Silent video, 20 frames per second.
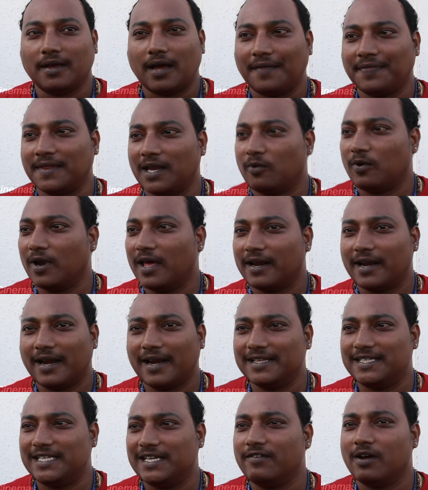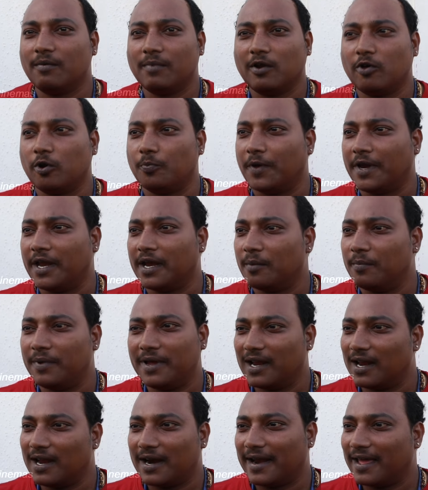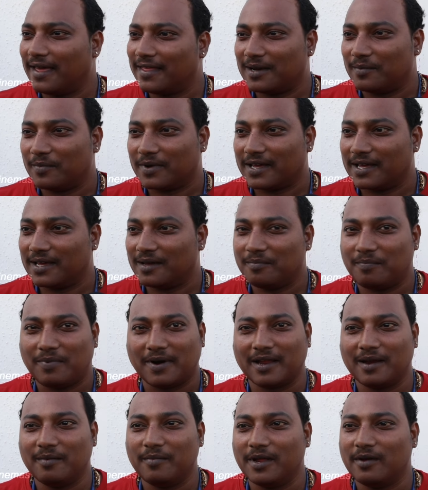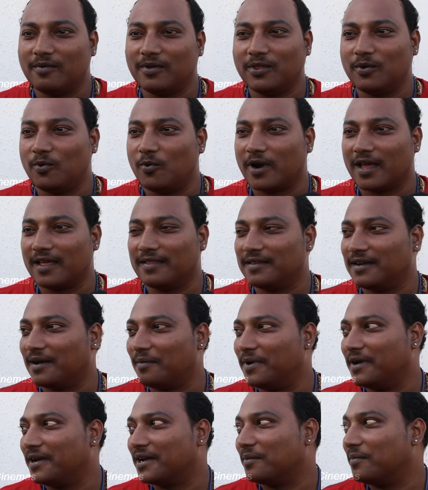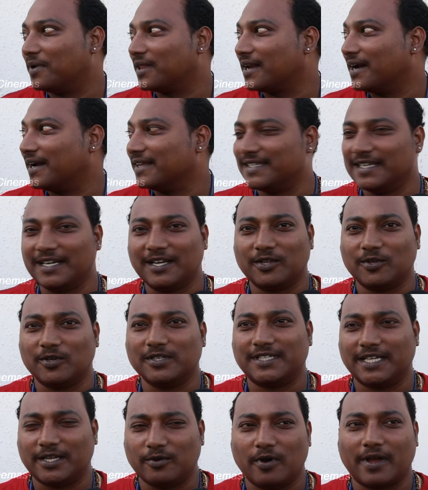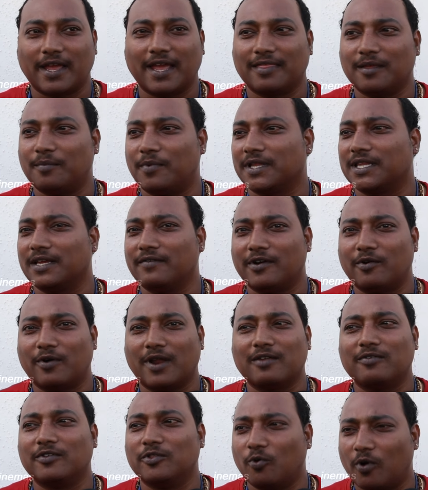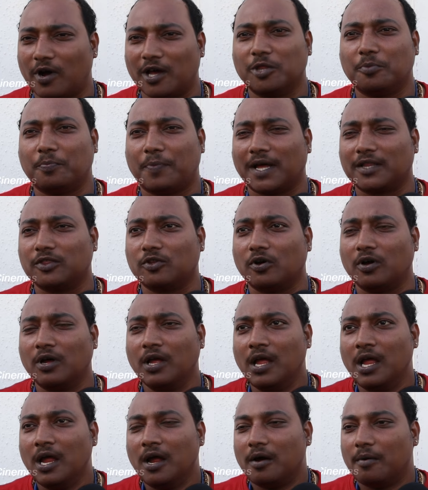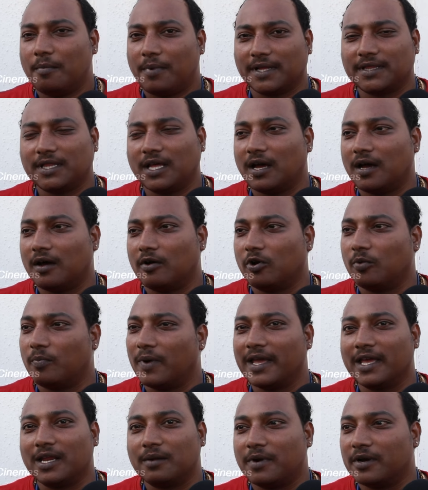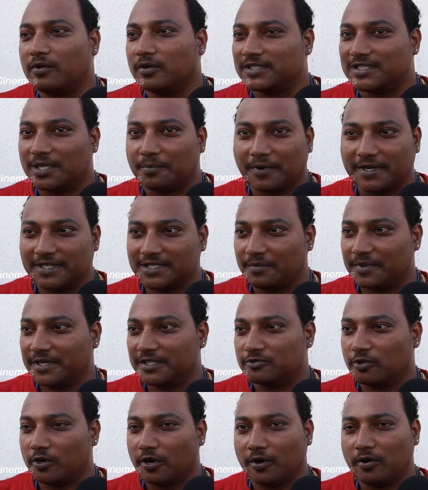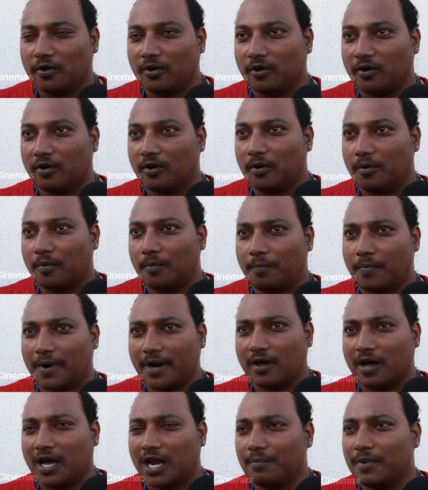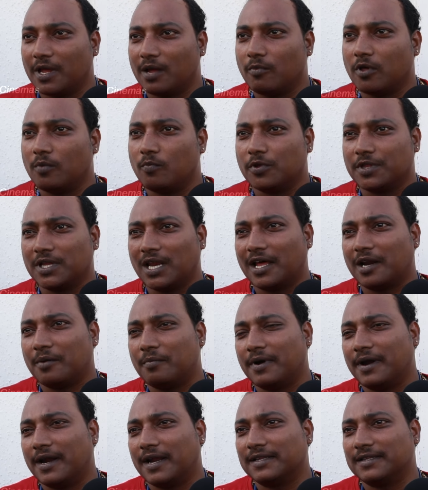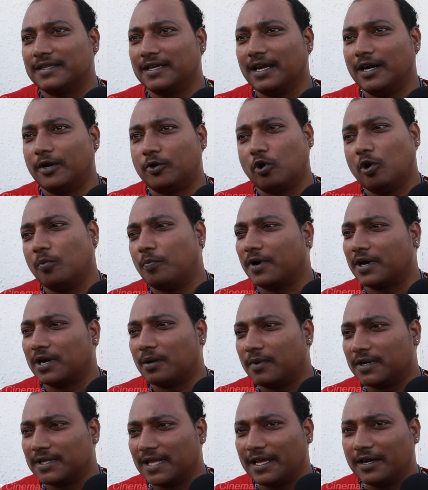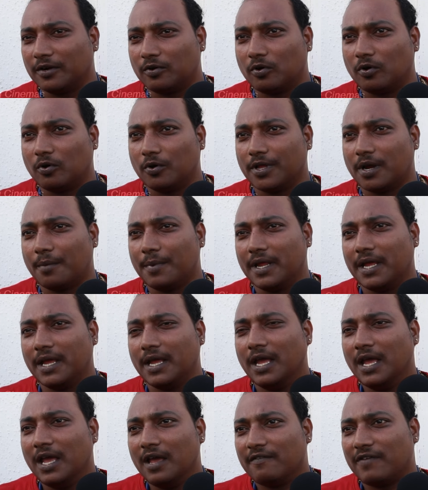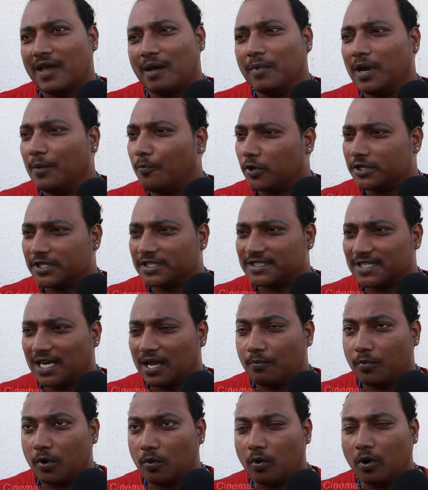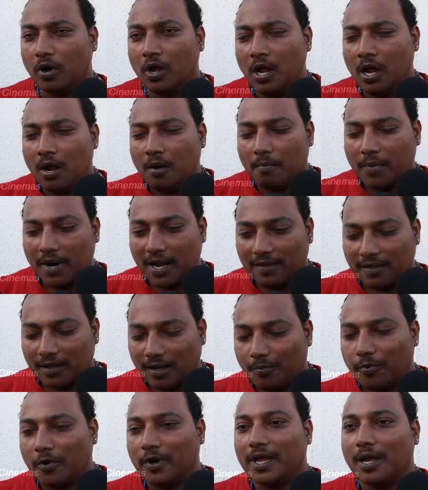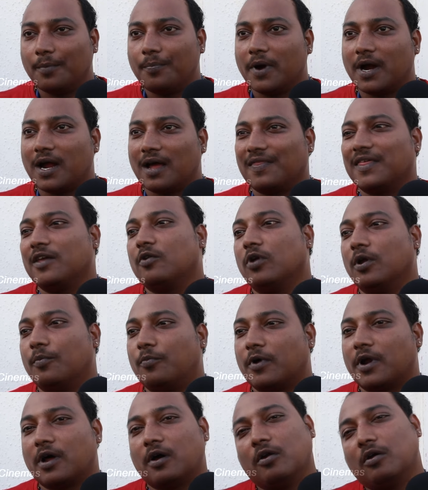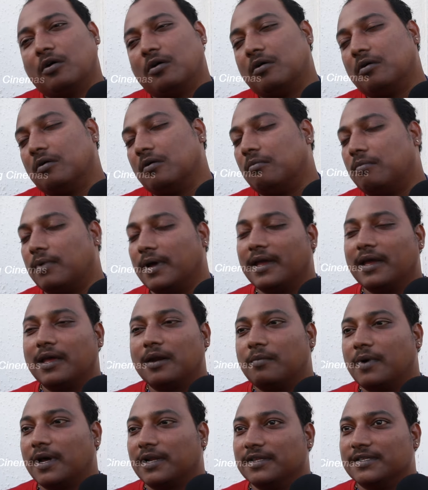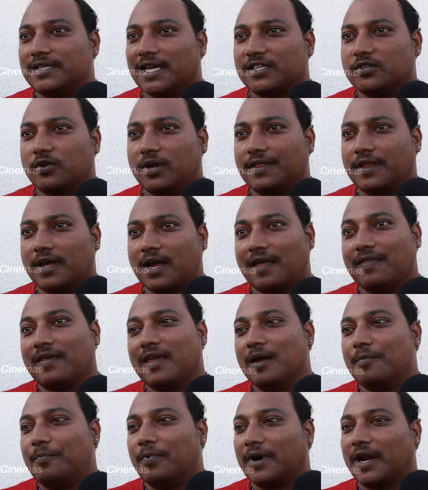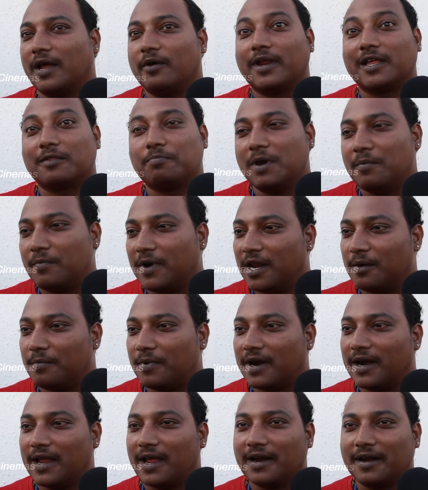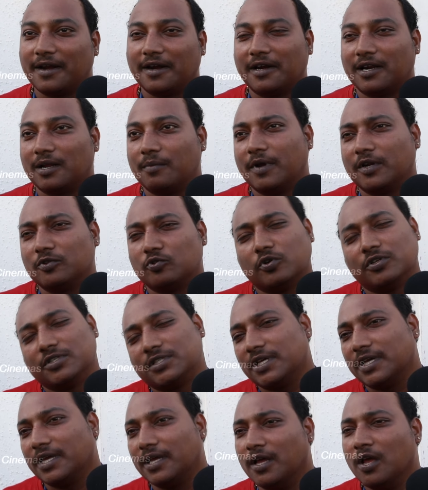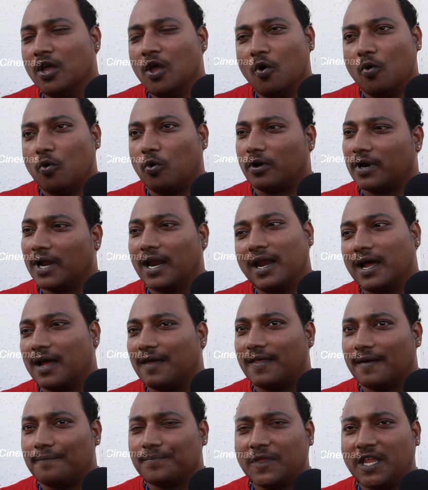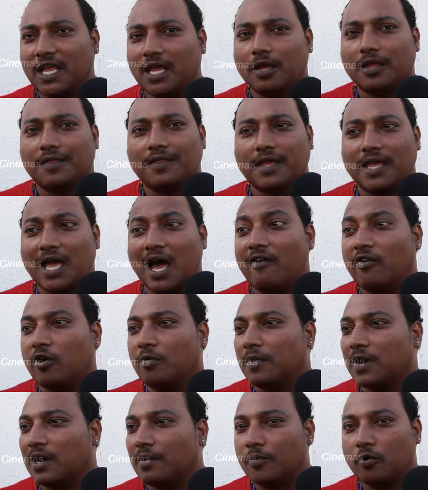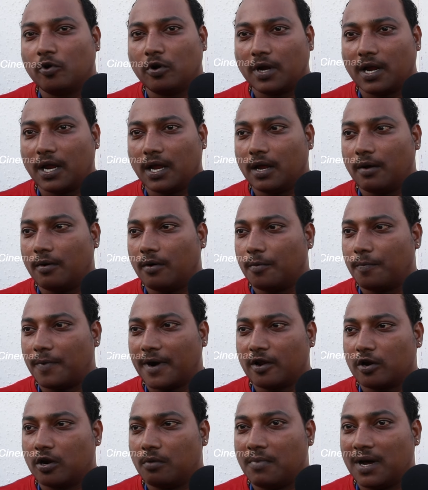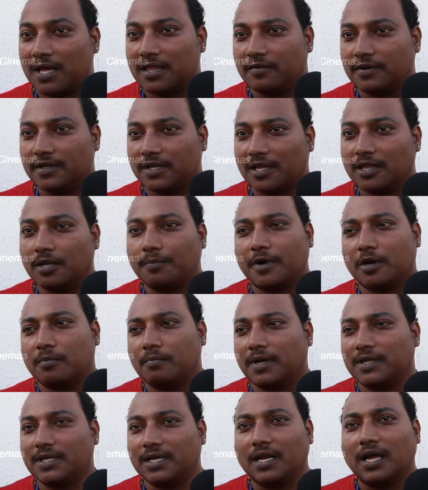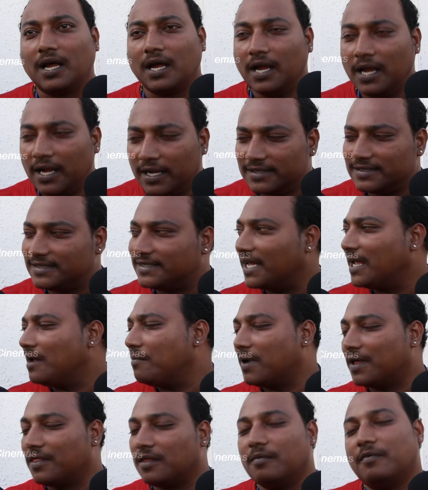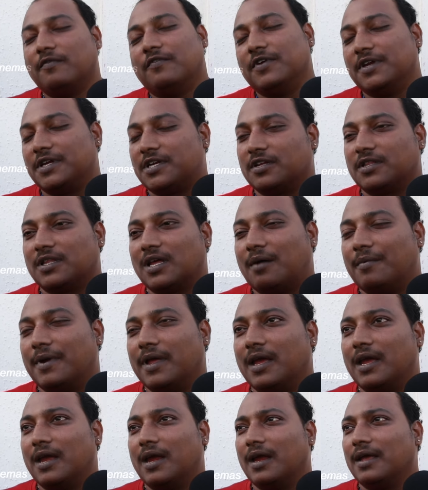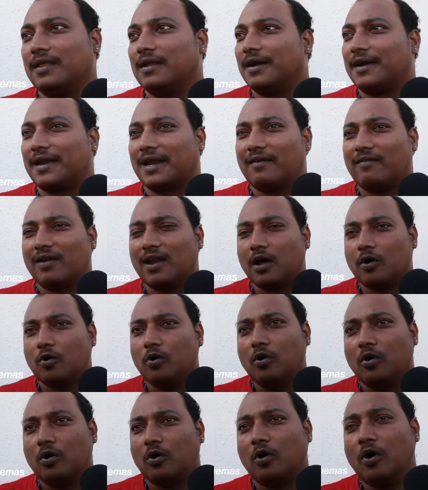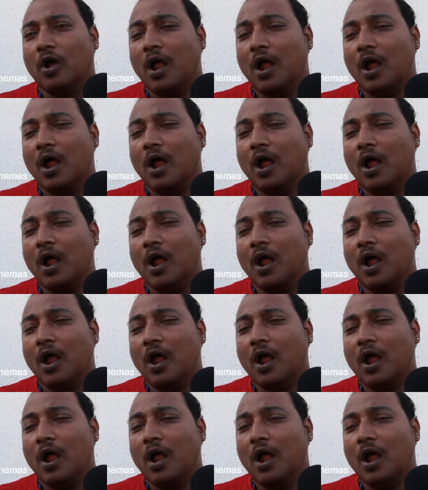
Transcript: அந்தளவுக்குலாம் இருக்குது ஏன்னா ஜீவா மேலே ஒரு பெரிய நம்பிக்கைலாம் கிடையாது நமக்கு படம் எப்படியோ வந்து ஓடாது அப்படின்ற மாதிரி தான் நினச்சிட்டு இருந்தோம் சரி ஓகே அந்த படத்தையும் விடக்கூடாதுன்னு வந்து உட்காந்து பார்த்தோம் பார்த்தா ஒரு பயங்கரமான ஒரு சர்ப்ரைஸ் அப்படின்னு சொல்லணும் படம் ஆரம்பிக்கும் போது முதல்ல அரை மணி நேரத்துக்கு ட்ரோல் பண்ணுற மாதிரி தான் இருக்கும் கொஞ்சம் அப்படியே ஃபேமிலி போர்ஷன்ஸ்லாம் போவோம் பட் அதுக்கப்புறம் எப்போ கதைக்குள்ளே போகிறாங்களோ பயங்கரமாக இருந்துச்சு ஆக்சுவலாக இந்த கதையை எப்படா இவர் எக்ஸ்பிளைன் பண்ணியிருப்பார் டேரக்டர்ன்ற மாதிரி தோணுச்சு ஒரு நல்ல கதை நீங்கள் இந்த யாவரும் நல்லனு ஒரு படம் இருக்கும் மாதவன் அந்த படம் பார்த்தீங்கன்னா சேம் அந்த விஷயம் தான் அப்படியே இதில் ட்ராவல் ஆகும்